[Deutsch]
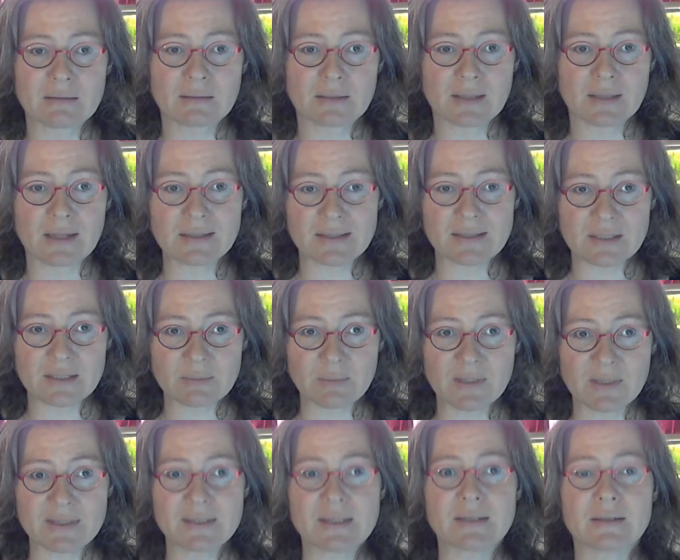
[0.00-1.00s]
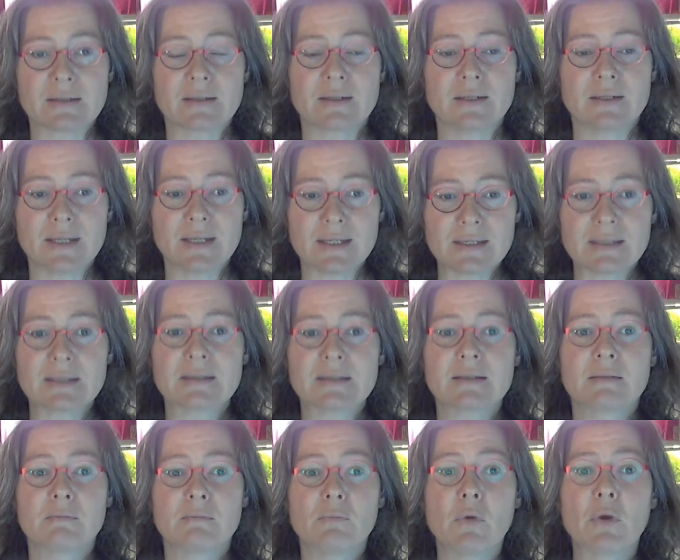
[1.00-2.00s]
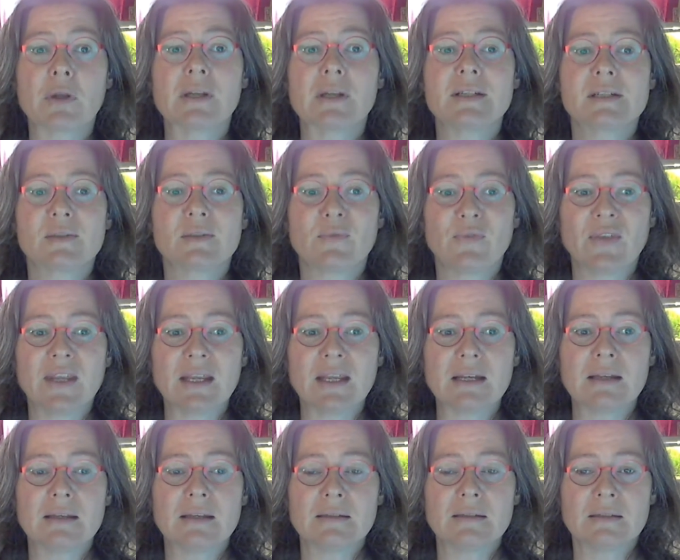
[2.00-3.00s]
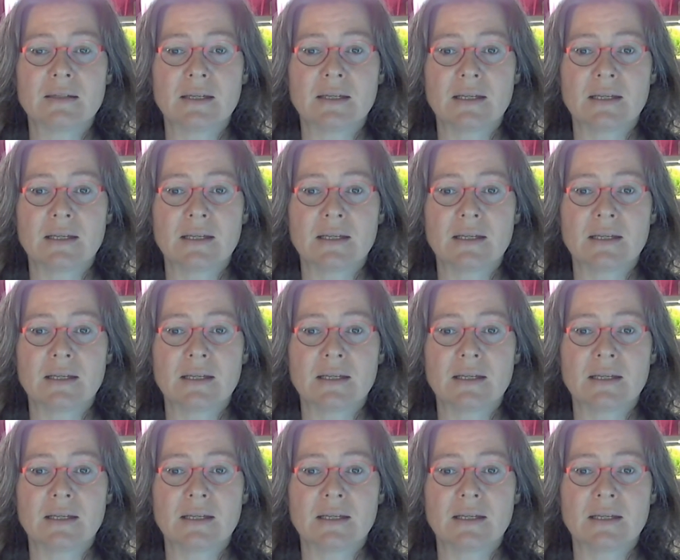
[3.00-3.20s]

ganz explizit nicht möglichst viele